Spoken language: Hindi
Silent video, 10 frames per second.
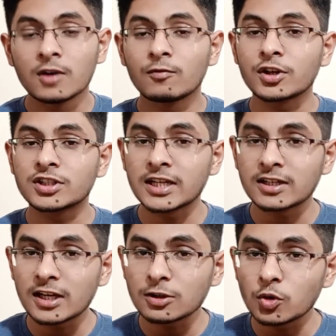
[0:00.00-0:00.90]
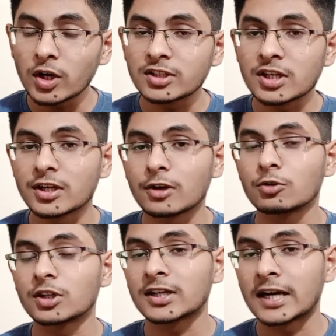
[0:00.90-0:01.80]
फॉर जनरल स्टूडेंट जेंडर
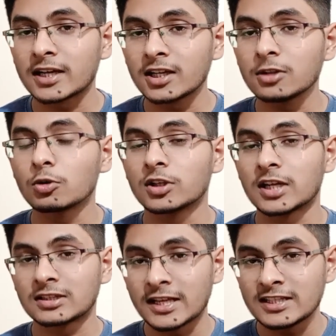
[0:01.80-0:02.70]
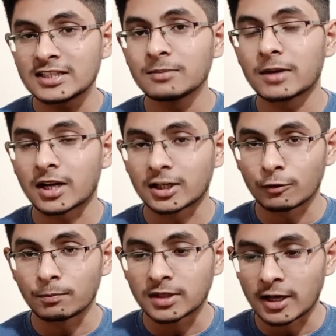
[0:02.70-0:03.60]
न्यूट्रल कैटेगरी दो हजार तेईस की मैं कट ऑफ
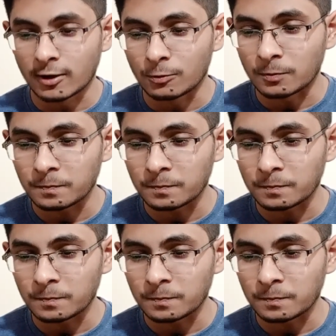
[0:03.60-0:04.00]
बता रहा हूँ